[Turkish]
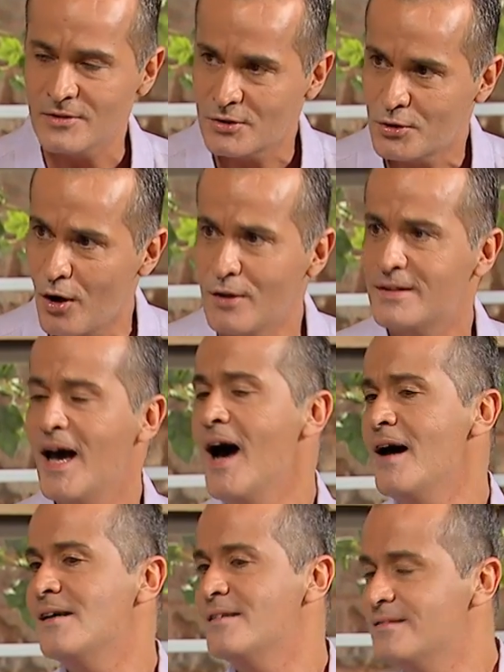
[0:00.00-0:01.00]
Enteresan. çok
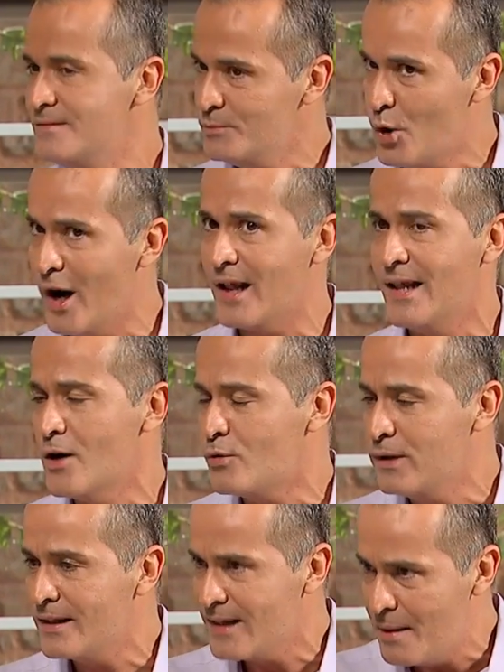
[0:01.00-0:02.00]
da bu aralar
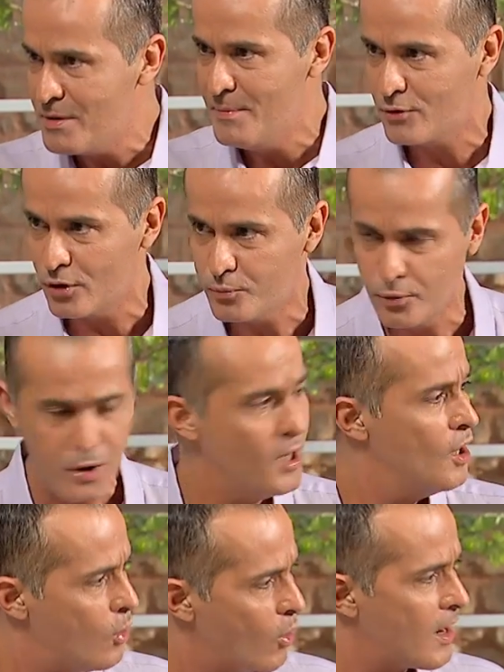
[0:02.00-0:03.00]
kullanılan bir metot bu.
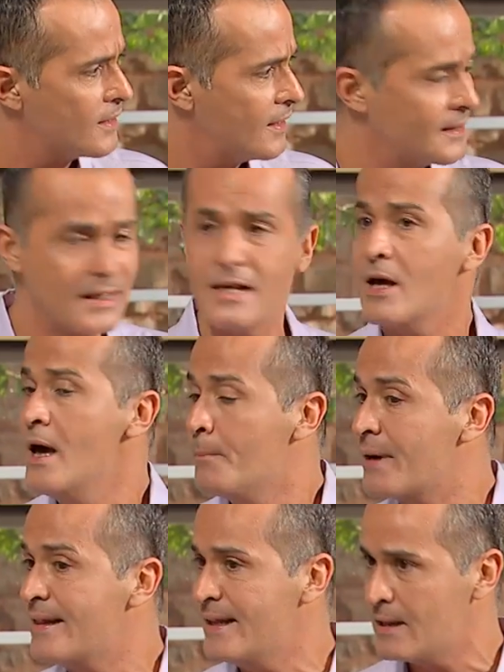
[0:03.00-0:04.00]
Lokantalarda da
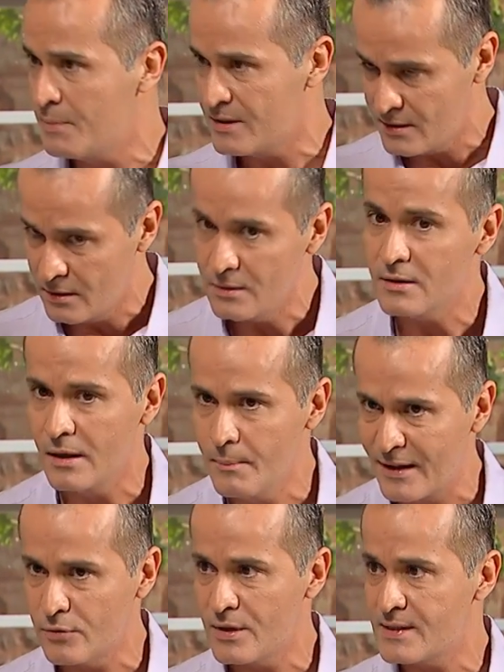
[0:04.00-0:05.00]
pratik de bir
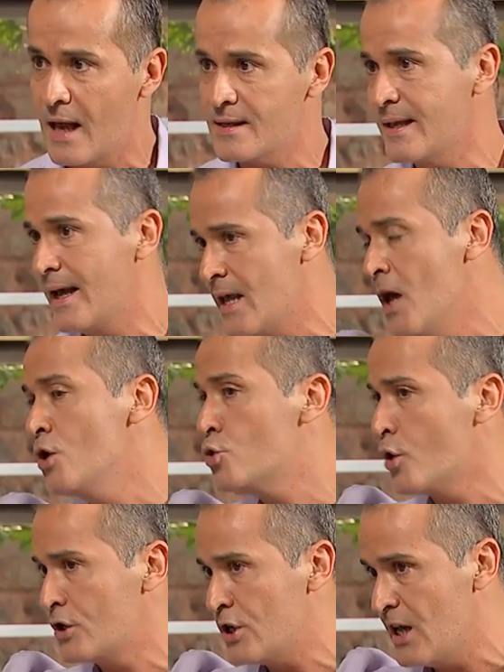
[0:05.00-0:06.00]
metot esasında yani
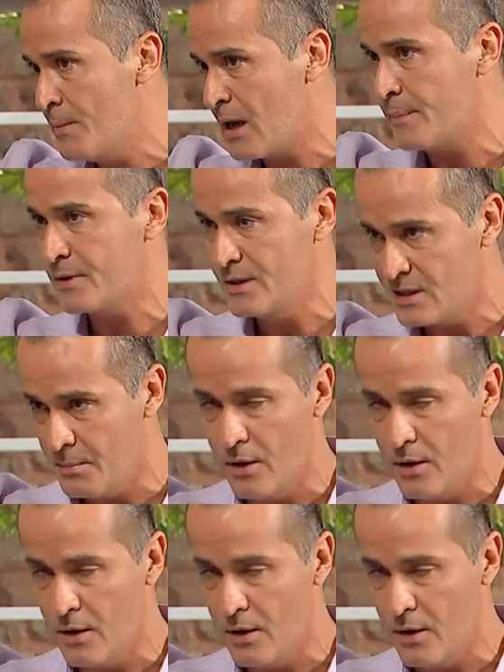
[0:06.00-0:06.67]
çok kişiye yemek yaptığınız